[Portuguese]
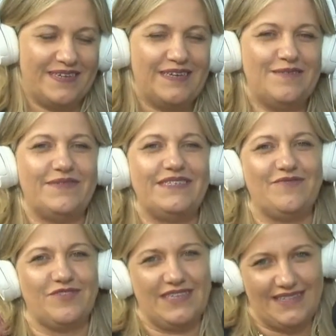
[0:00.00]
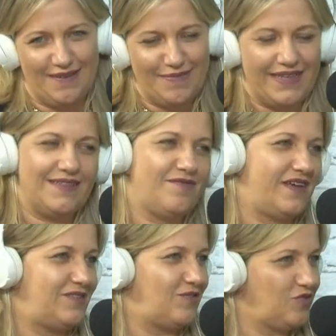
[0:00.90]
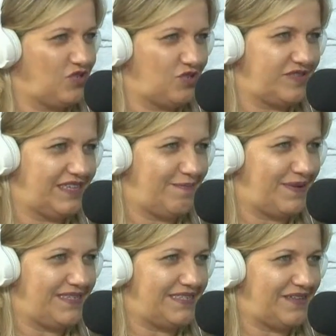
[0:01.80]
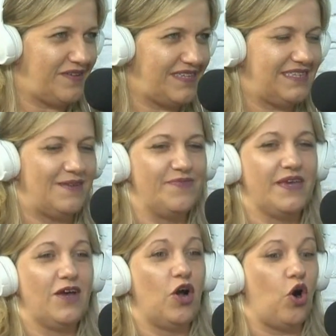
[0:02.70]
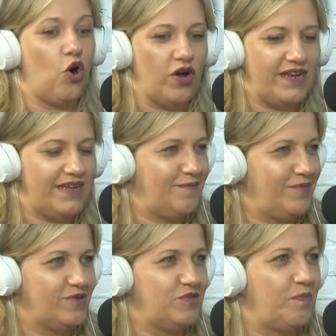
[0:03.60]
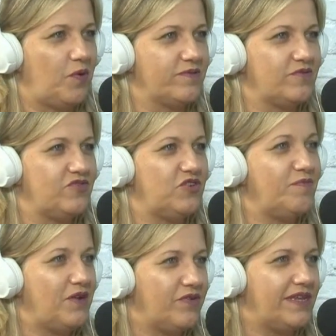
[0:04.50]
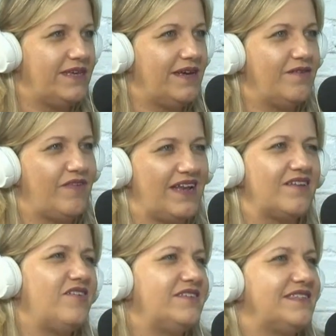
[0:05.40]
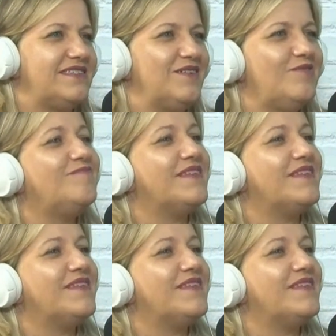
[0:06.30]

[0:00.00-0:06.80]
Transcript: Mas se você tem a meta, faz todo dia o que você precisa fazer, olha para os pontos de melhoria e fala: nossa, se eu